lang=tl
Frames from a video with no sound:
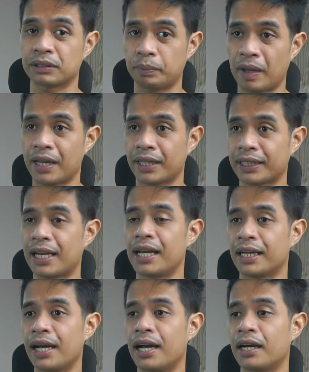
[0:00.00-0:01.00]
para
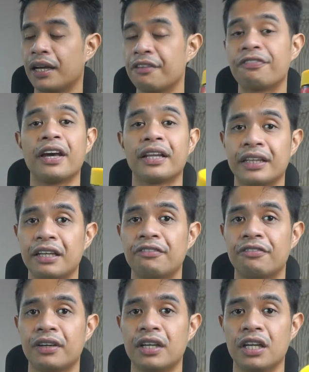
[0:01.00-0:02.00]
talagang effective
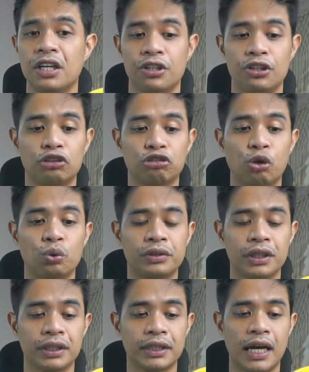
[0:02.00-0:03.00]
yung
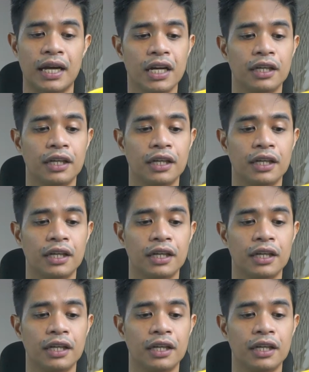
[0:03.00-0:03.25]
dosing niya.